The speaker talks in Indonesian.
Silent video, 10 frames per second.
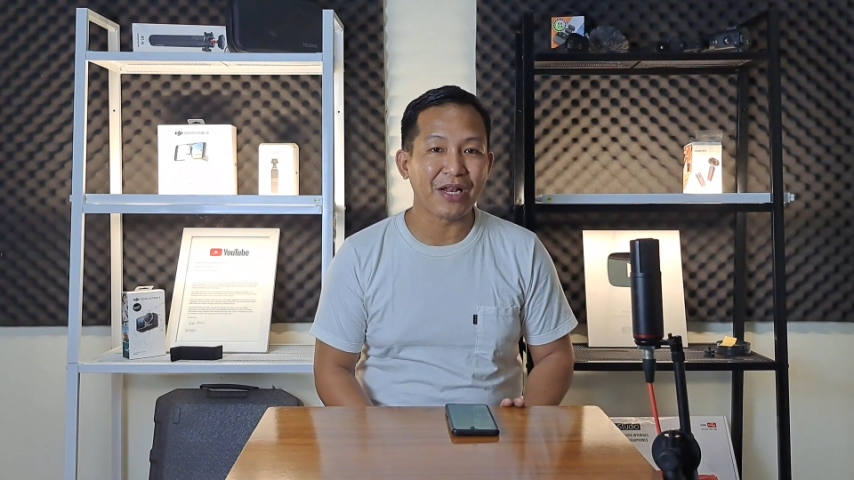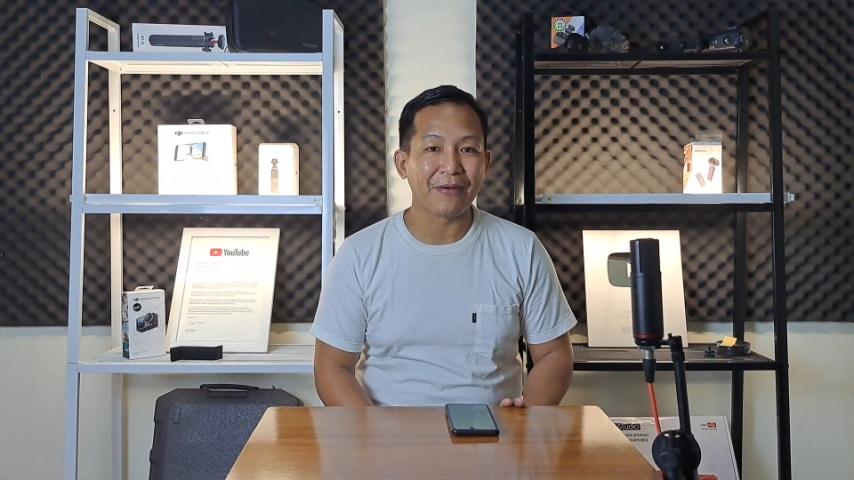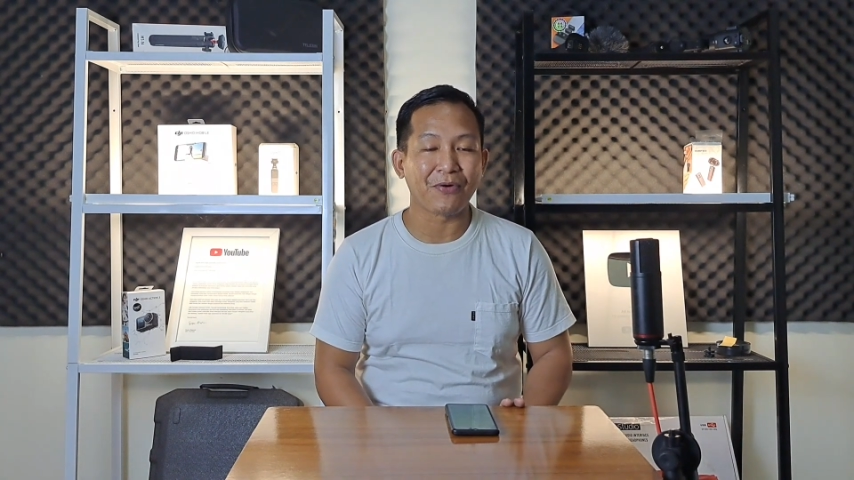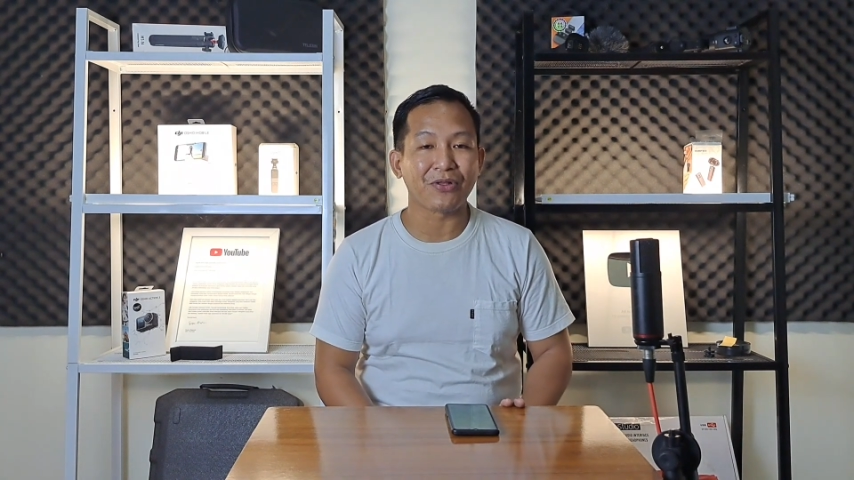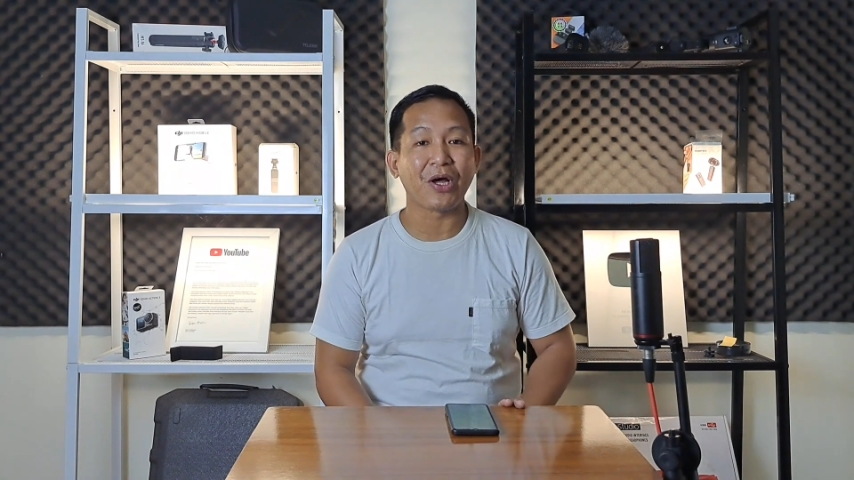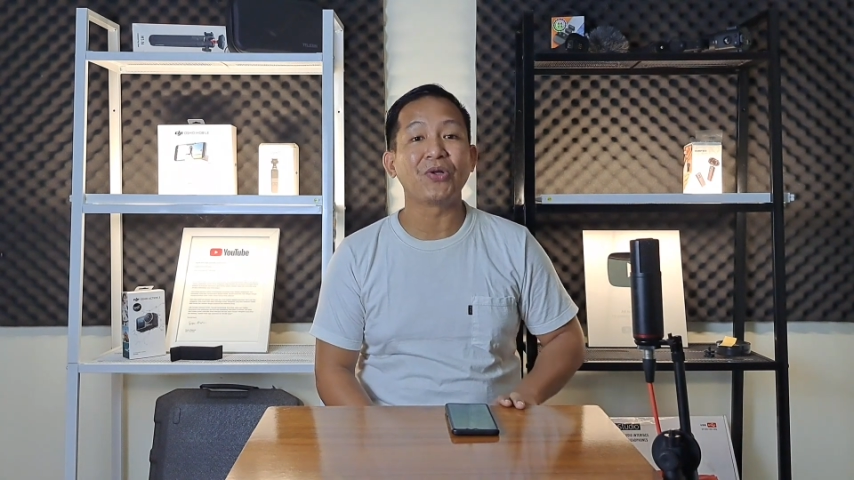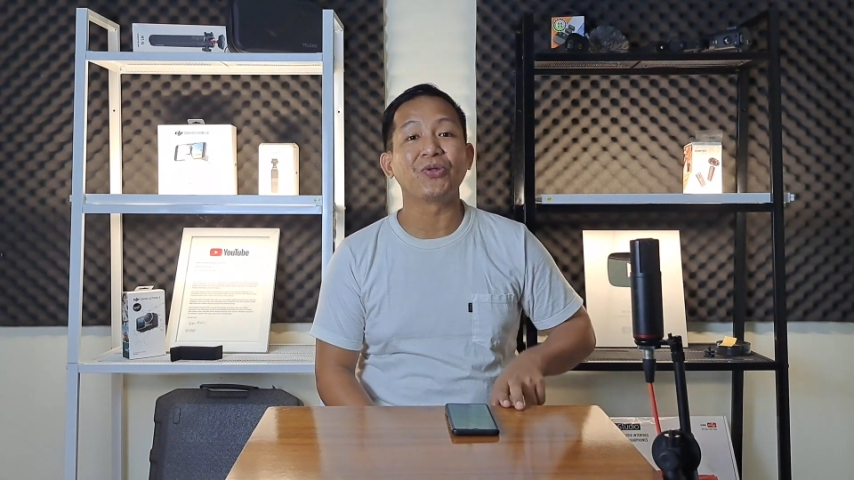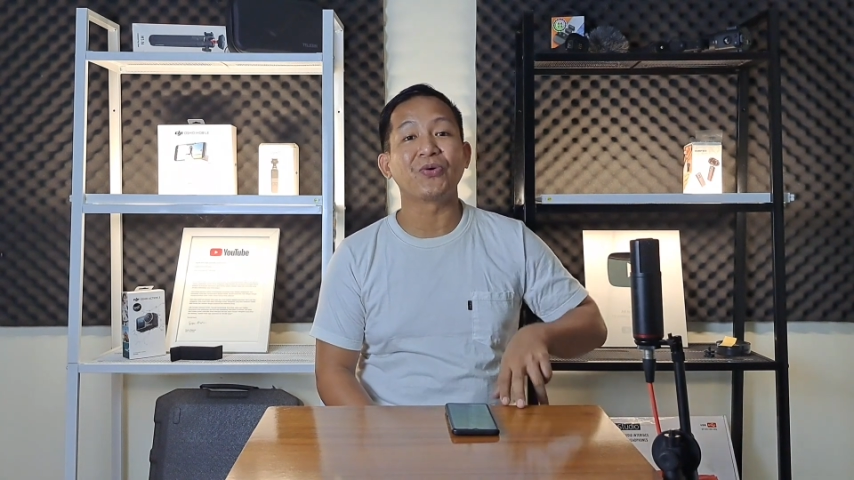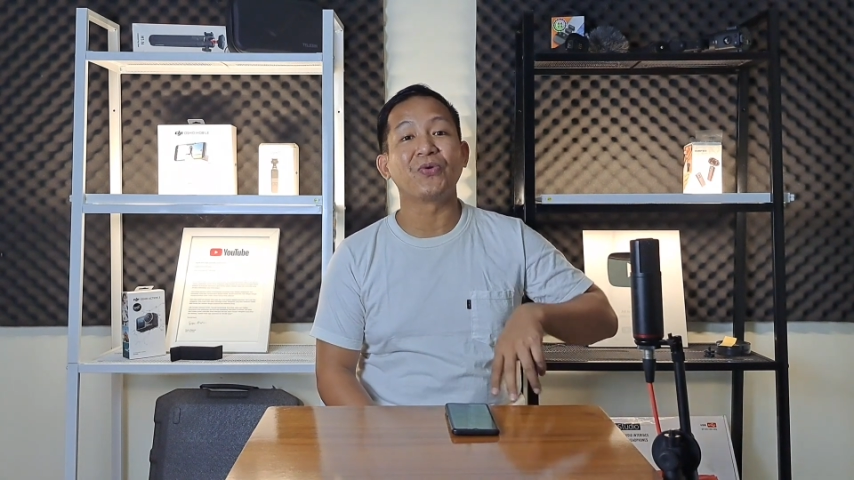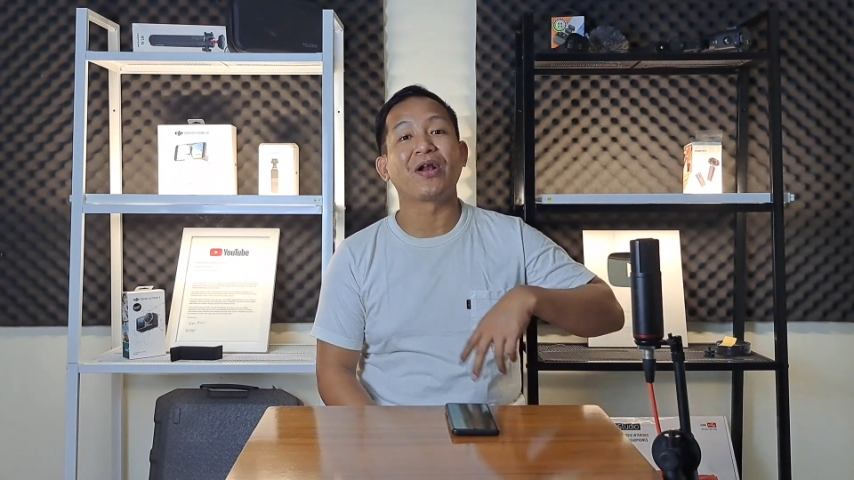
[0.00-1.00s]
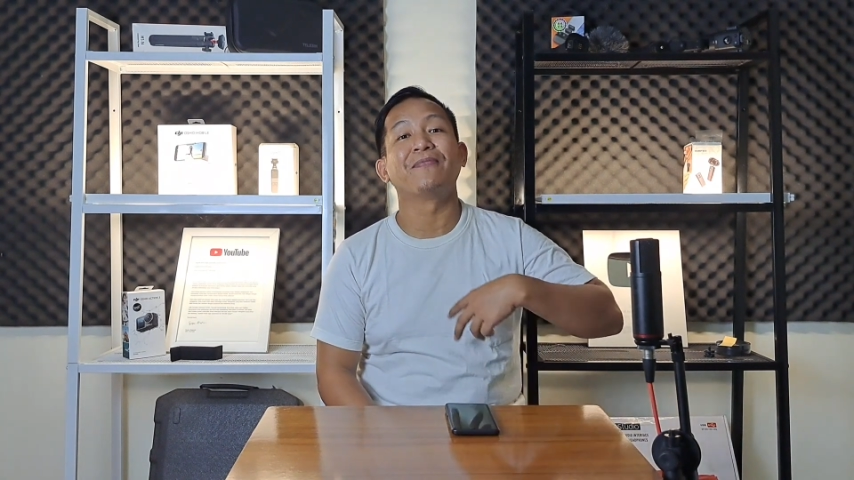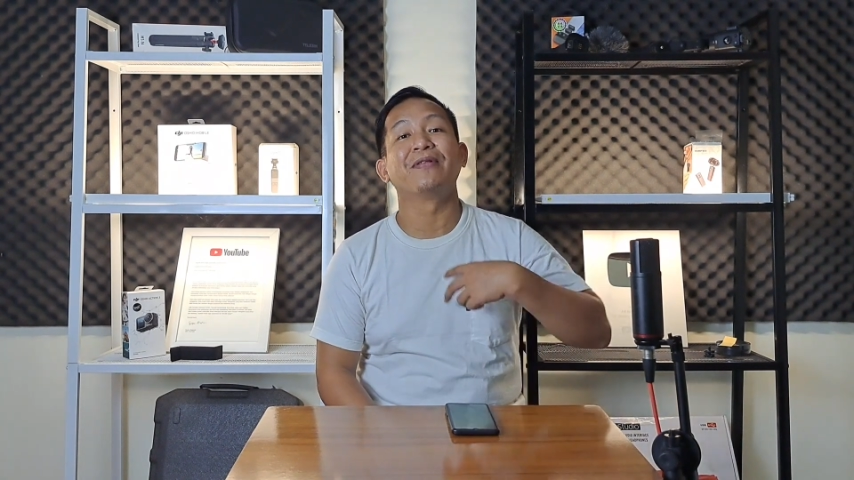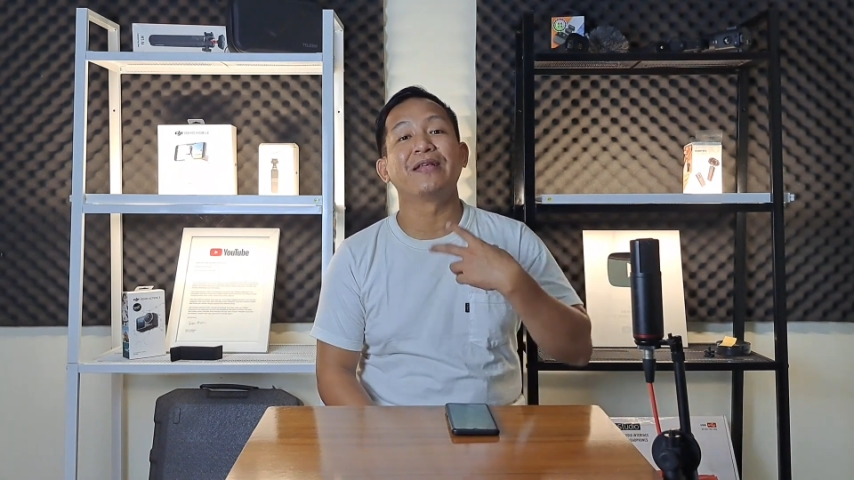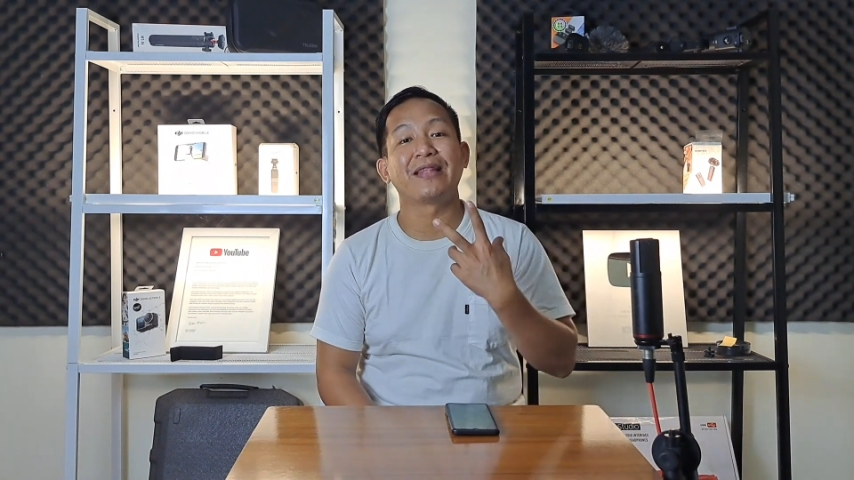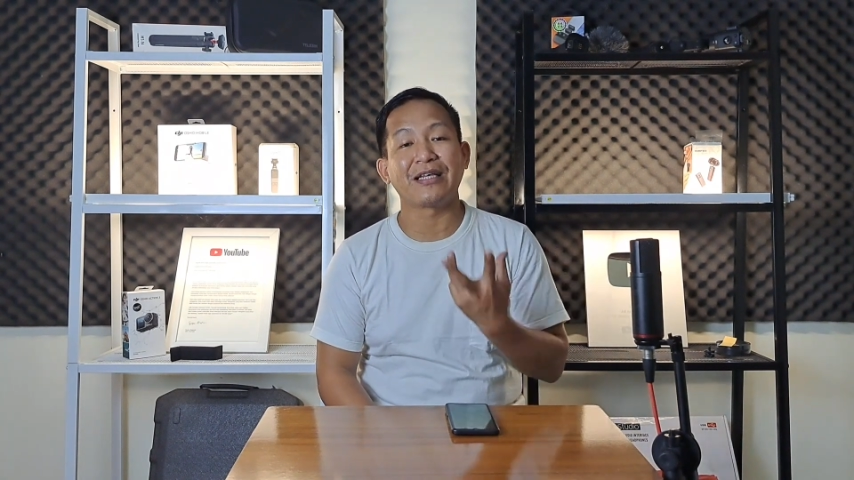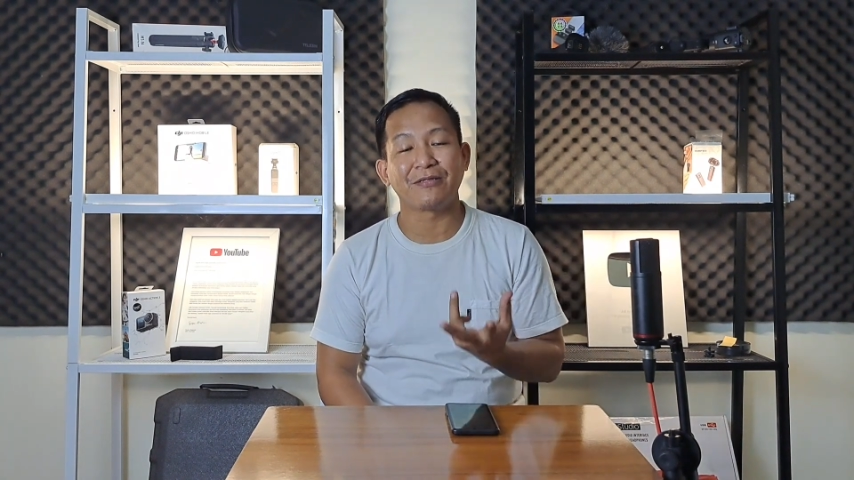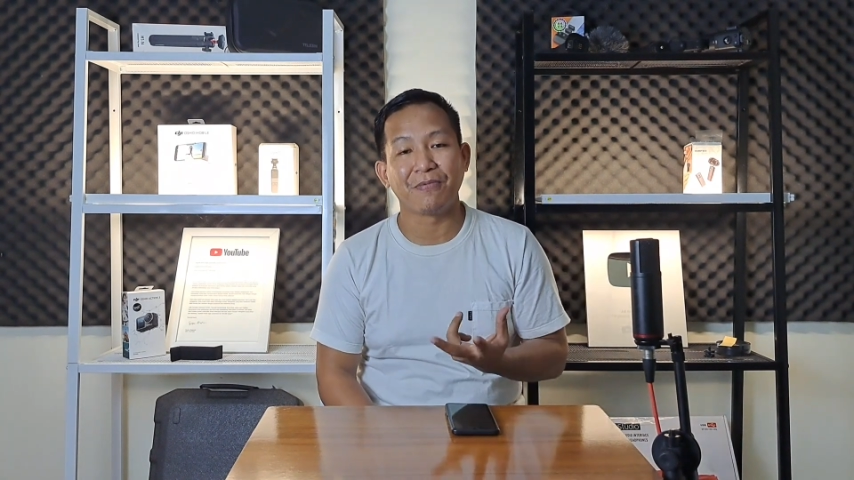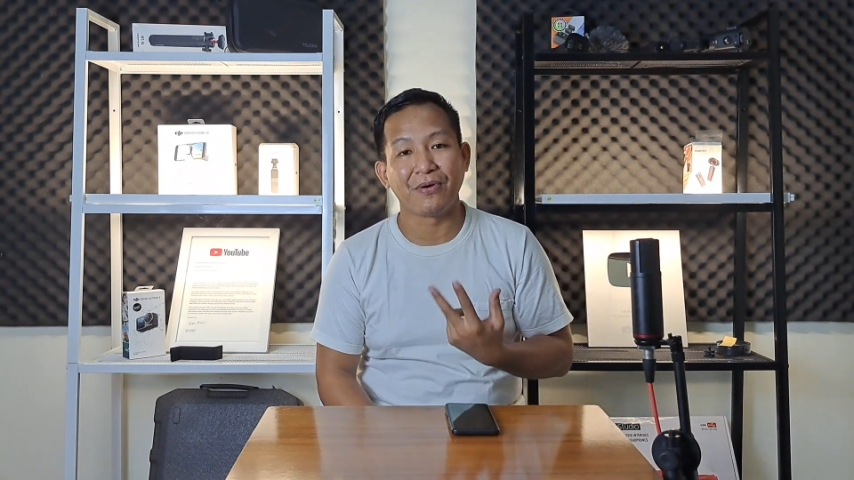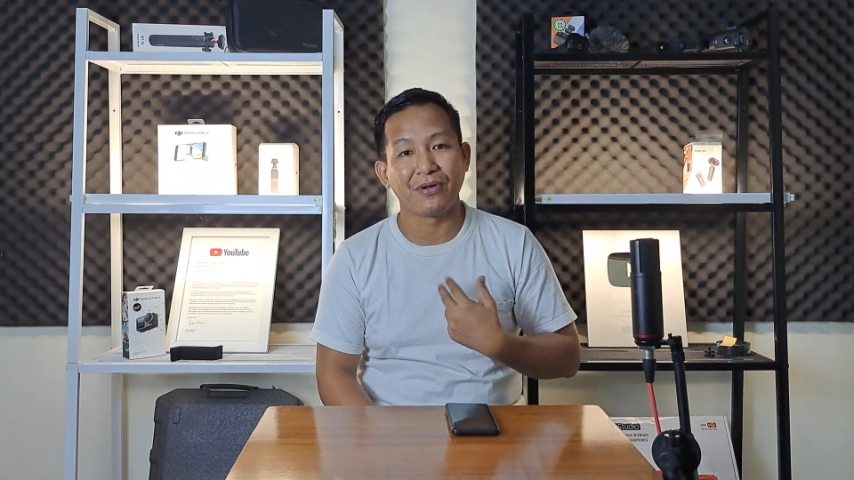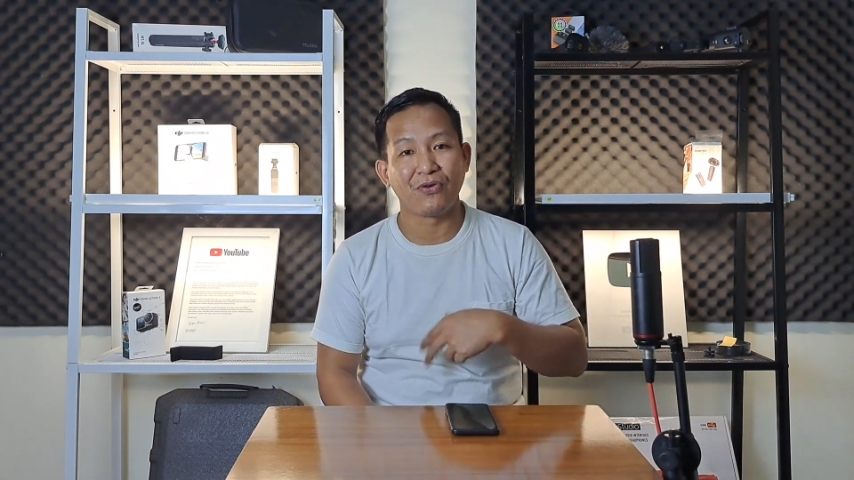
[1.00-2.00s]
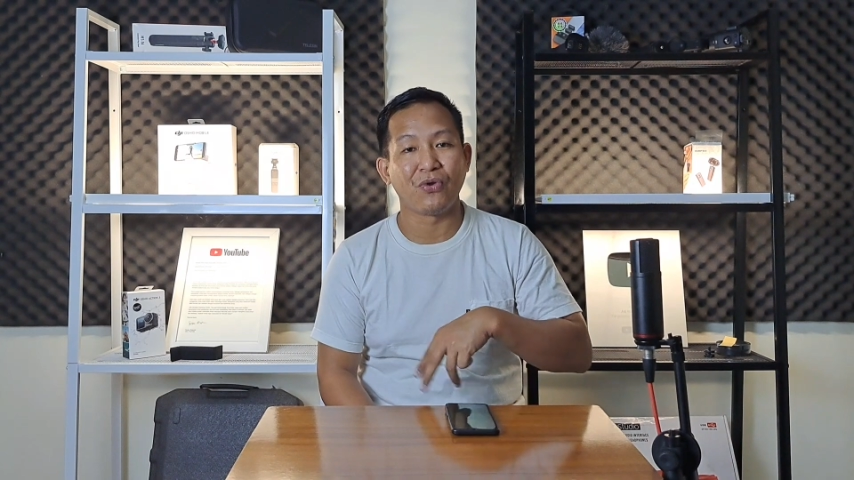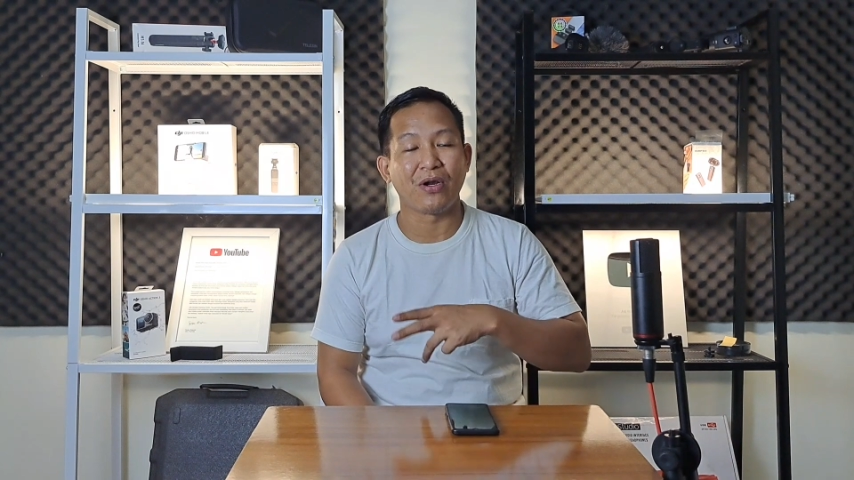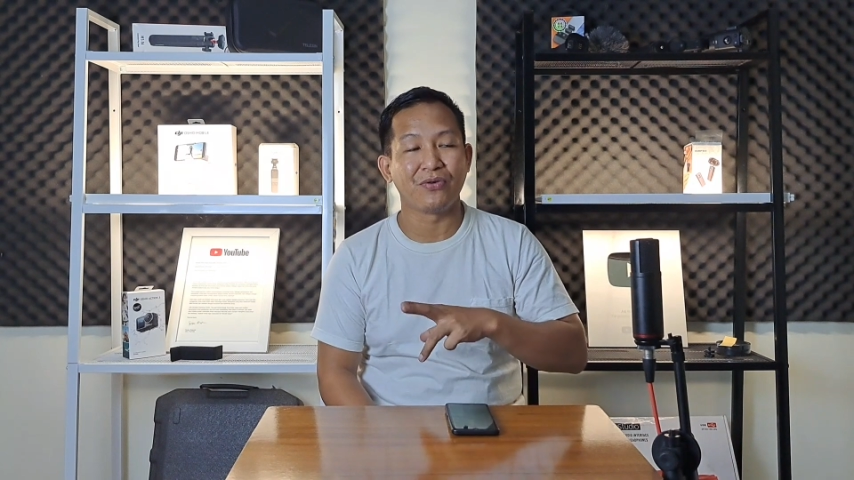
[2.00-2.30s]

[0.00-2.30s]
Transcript: dalam kota untuk durabilitas dur,